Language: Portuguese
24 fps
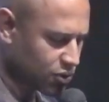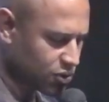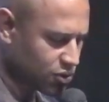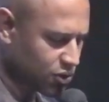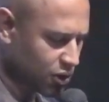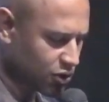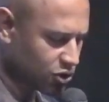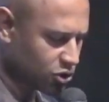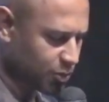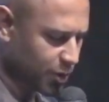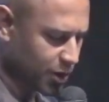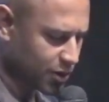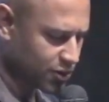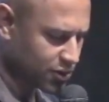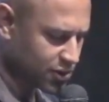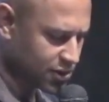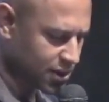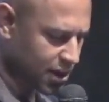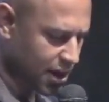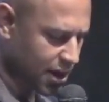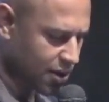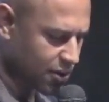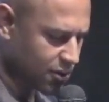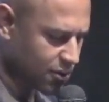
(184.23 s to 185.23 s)
os olhos para o
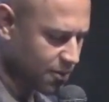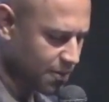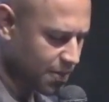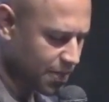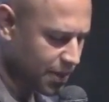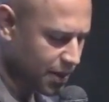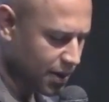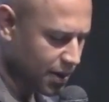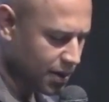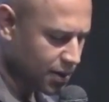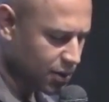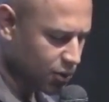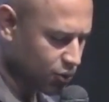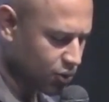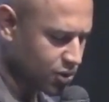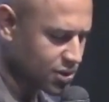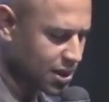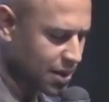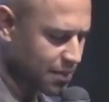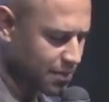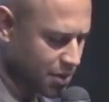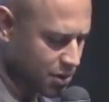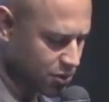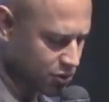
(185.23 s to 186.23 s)
céu, os
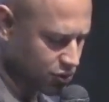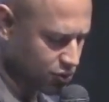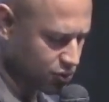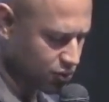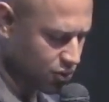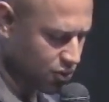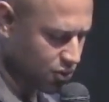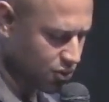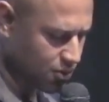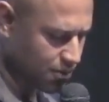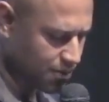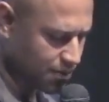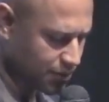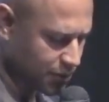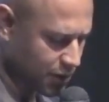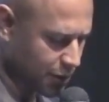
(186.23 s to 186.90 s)
abençoou.